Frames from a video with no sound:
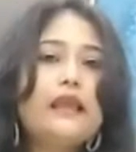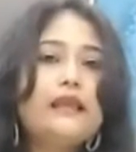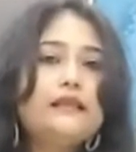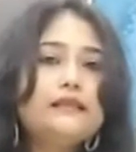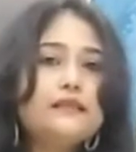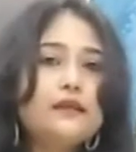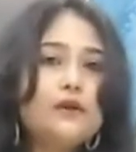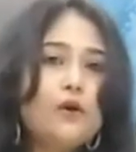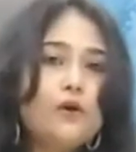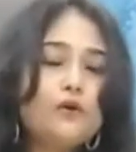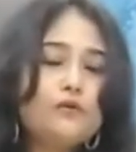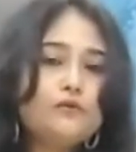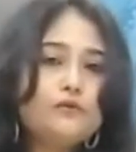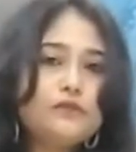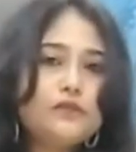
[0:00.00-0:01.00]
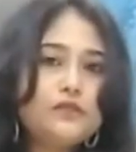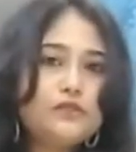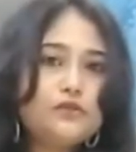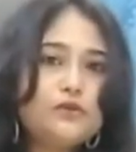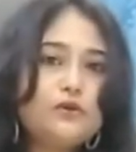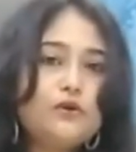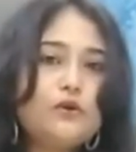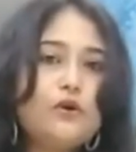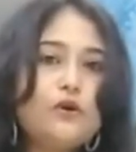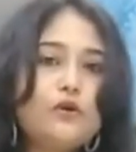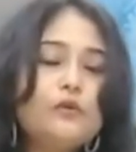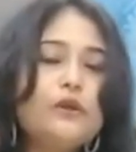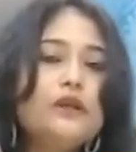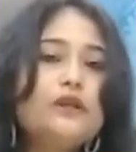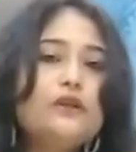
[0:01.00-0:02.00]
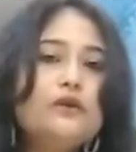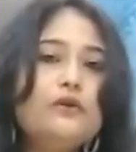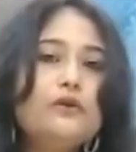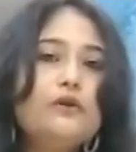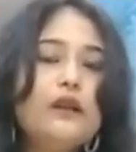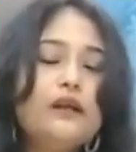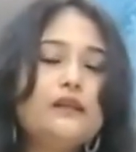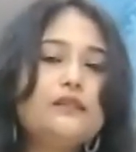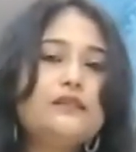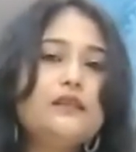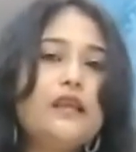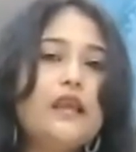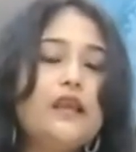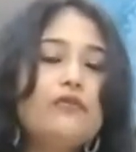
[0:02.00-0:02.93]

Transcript: এই যে গরম জিনিসগুলো গরম হিটগুলো লাগছে